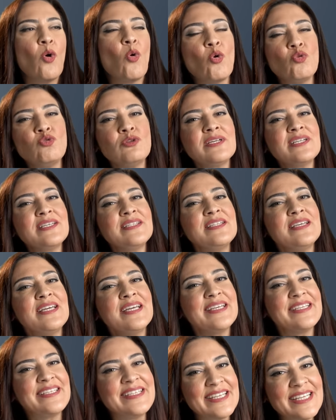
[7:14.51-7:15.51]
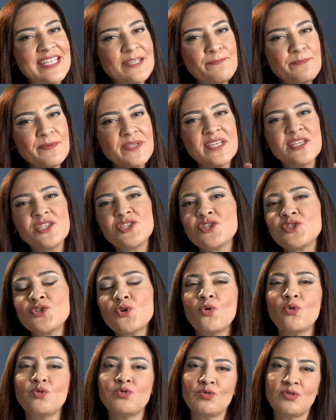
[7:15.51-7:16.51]
onların gelip
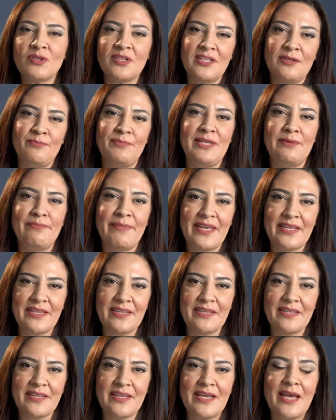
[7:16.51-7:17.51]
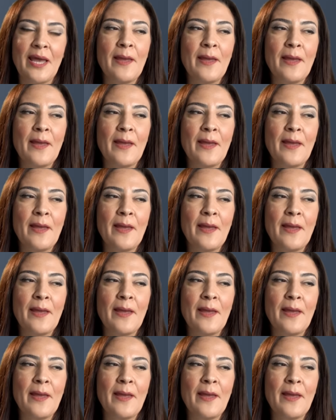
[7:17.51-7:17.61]
geçici olduklarını bilmek,